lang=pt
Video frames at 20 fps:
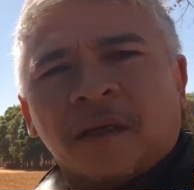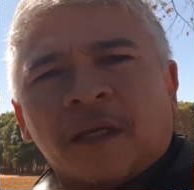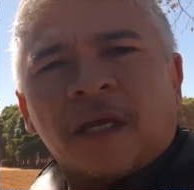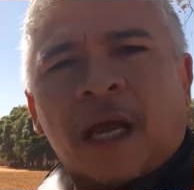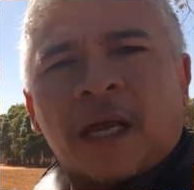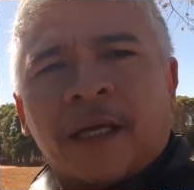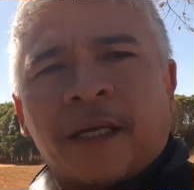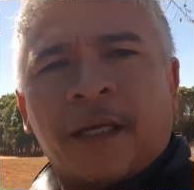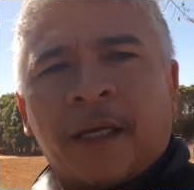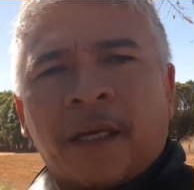E
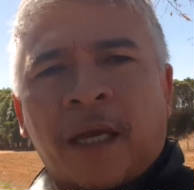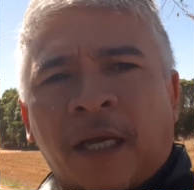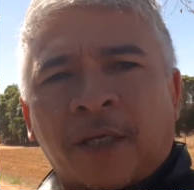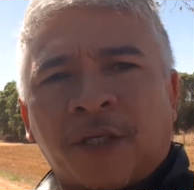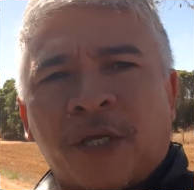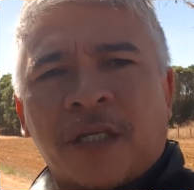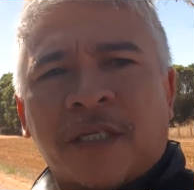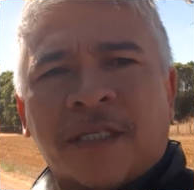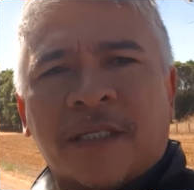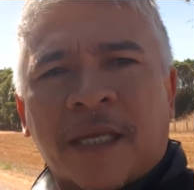aí a
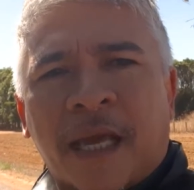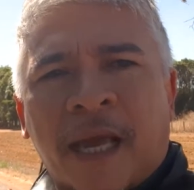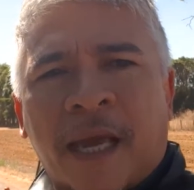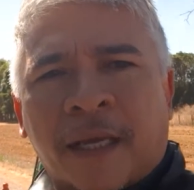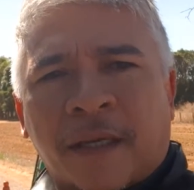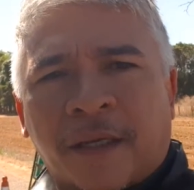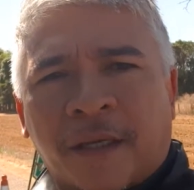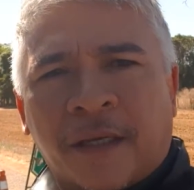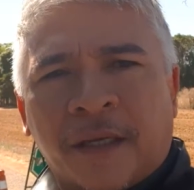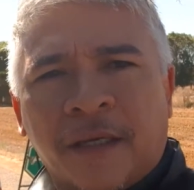gente
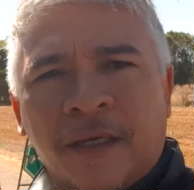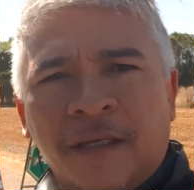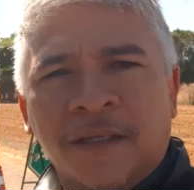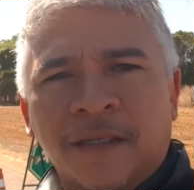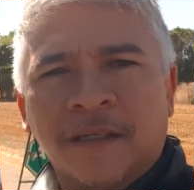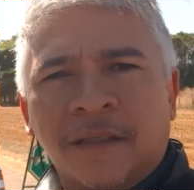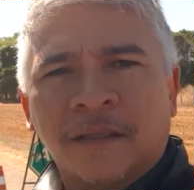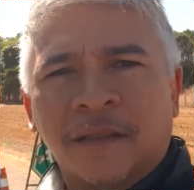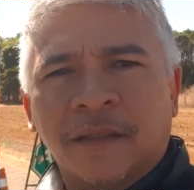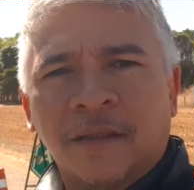segue
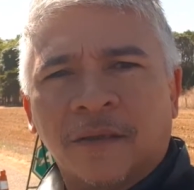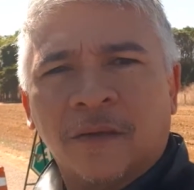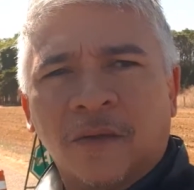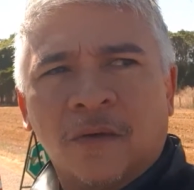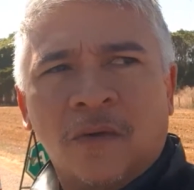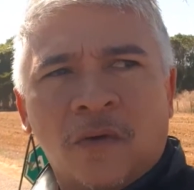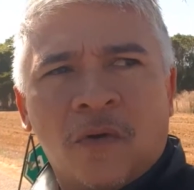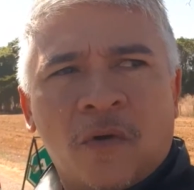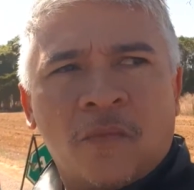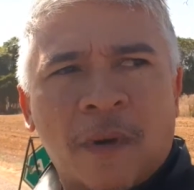
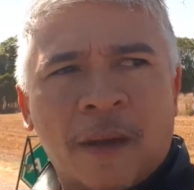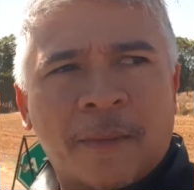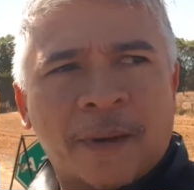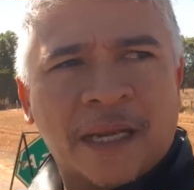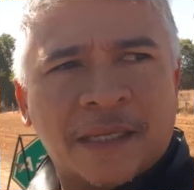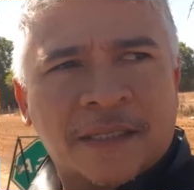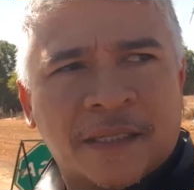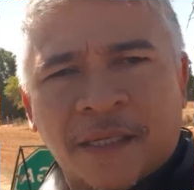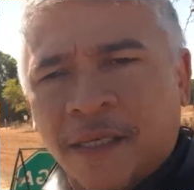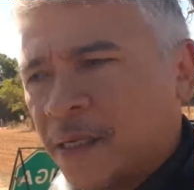rumo a
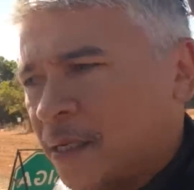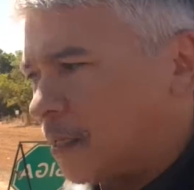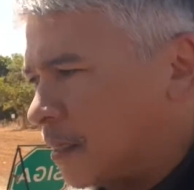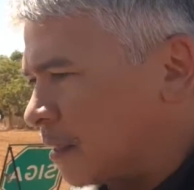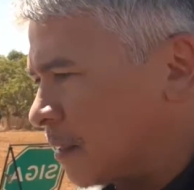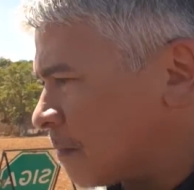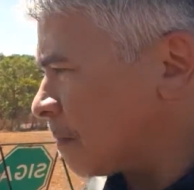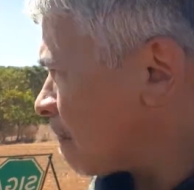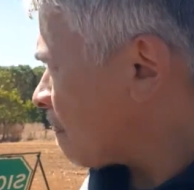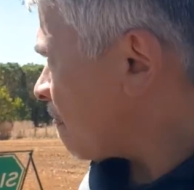Brasília.